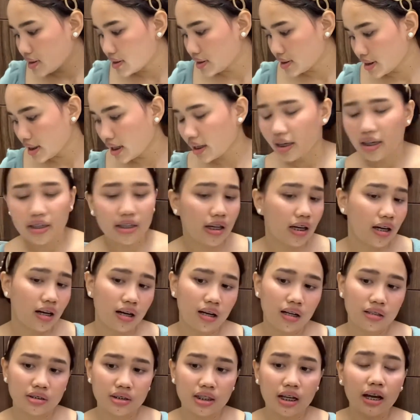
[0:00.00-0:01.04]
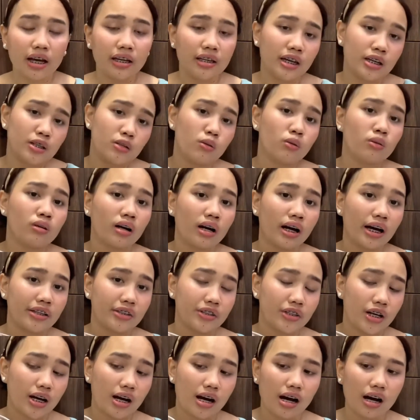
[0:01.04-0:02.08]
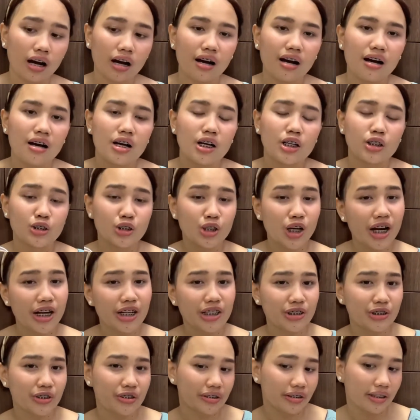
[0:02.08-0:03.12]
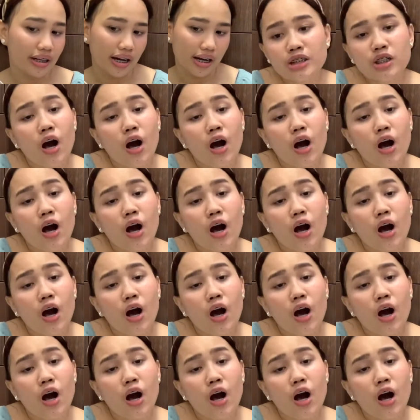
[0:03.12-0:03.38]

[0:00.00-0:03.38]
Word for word: Sa kaya, sa kaya yung kanyang charger guys.